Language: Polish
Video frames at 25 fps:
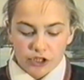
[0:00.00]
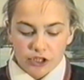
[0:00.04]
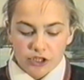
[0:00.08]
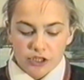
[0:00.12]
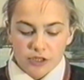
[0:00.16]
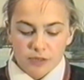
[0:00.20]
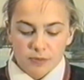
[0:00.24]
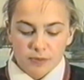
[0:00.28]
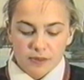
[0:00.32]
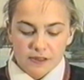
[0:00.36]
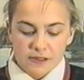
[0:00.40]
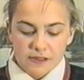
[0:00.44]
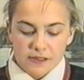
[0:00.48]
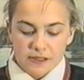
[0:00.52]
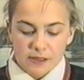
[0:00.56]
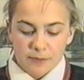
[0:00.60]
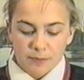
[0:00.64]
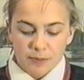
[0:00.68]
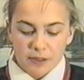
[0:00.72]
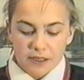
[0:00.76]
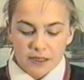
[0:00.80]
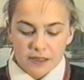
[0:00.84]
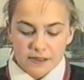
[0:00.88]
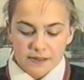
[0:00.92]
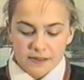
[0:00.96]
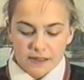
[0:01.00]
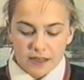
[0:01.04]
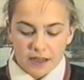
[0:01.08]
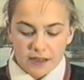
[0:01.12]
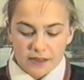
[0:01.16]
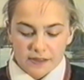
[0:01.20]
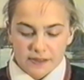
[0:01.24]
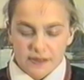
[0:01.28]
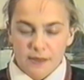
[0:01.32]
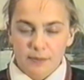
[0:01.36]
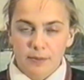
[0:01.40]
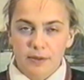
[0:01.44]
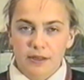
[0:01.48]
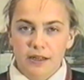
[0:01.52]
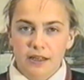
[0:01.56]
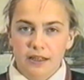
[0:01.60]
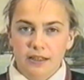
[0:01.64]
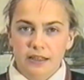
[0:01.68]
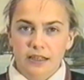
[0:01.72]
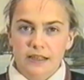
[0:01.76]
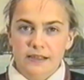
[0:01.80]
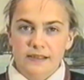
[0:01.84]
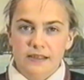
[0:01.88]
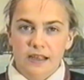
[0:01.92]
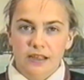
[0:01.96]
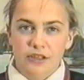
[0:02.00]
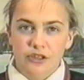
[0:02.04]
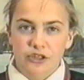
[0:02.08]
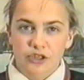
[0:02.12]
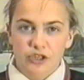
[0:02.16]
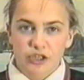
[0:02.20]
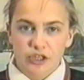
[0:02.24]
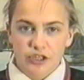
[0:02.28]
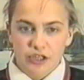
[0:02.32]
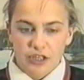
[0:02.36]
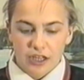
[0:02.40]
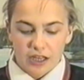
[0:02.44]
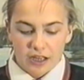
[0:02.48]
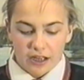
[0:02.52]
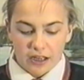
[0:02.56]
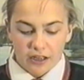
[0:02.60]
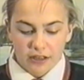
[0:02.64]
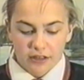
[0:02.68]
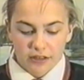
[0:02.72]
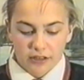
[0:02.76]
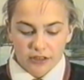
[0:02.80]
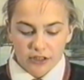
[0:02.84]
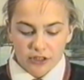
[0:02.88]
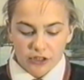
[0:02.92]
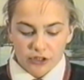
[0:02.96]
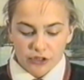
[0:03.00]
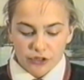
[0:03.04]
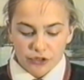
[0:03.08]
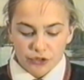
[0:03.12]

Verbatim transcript: trzecie miejsce Pilecka Izabela klasa trzecia A,